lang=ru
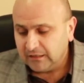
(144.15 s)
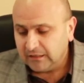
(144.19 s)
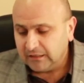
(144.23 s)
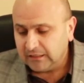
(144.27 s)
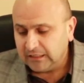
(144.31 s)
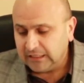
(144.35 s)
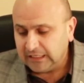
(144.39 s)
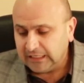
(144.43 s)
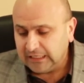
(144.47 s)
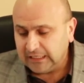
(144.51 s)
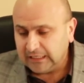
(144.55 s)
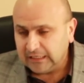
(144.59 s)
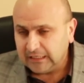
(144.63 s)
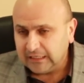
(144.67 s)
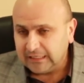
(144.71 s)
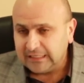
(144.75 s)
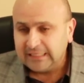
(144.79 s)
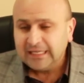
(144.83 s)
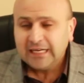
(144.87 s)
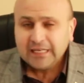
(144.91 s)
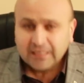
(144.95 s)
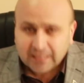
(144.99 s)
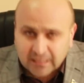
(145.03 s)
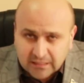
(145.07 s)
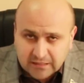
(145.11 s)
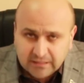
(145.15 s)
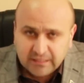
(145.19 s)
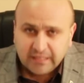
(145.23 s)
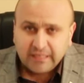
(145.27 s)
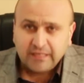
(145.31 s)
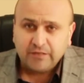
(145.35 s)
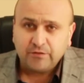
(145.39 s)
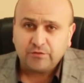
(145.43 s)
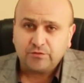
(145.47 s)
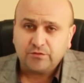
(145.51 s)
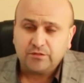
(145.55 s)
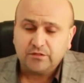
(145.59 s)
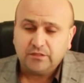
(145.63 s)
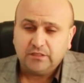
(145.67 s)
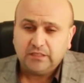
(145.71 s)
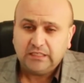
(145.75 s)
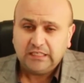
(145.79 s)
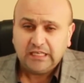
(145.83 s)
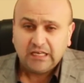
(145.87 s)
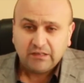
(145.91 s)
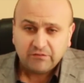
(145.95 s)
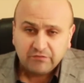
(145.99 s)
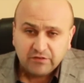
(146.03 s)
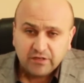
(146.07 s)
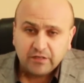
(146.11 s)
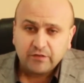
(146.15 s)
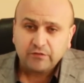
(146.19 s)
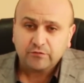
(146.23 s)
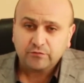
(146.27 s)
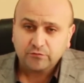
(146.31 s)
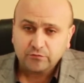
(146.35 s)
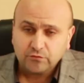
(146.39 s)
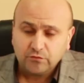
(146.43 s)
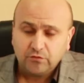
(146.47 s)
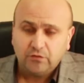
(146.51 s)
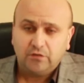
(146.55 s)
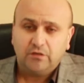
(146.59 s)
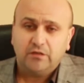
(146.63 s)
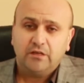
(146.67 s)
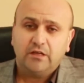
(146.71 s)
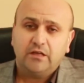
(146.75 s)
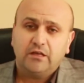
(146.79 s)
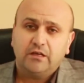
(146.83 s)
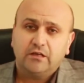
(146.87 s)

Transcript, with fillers: э, я надеюсь, я верю в то,